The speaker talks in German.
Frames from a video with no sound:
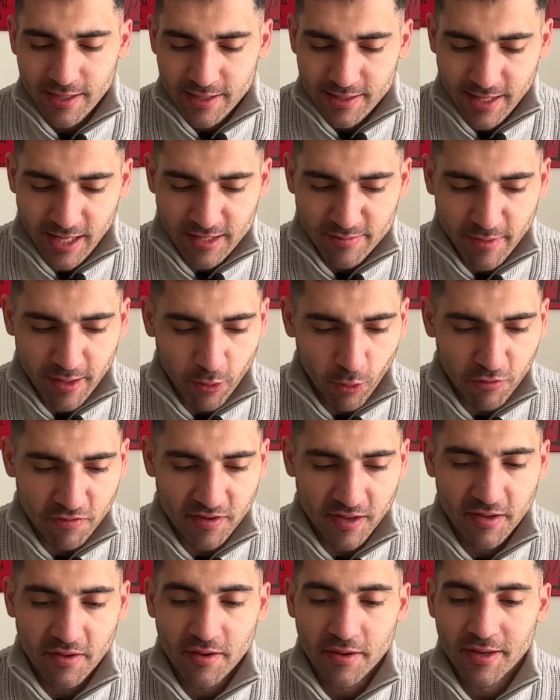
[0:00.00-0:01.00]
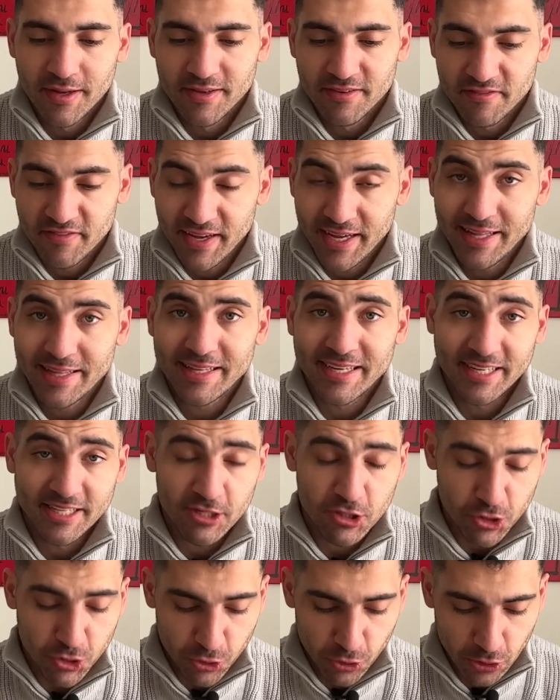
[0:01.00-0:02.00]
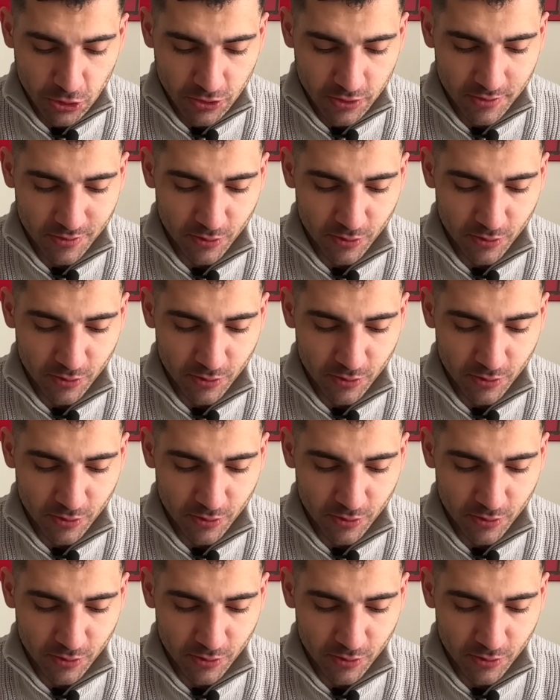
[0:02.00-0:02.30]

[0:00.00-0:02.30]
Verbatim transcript: dass man auf Fehltritte stößt.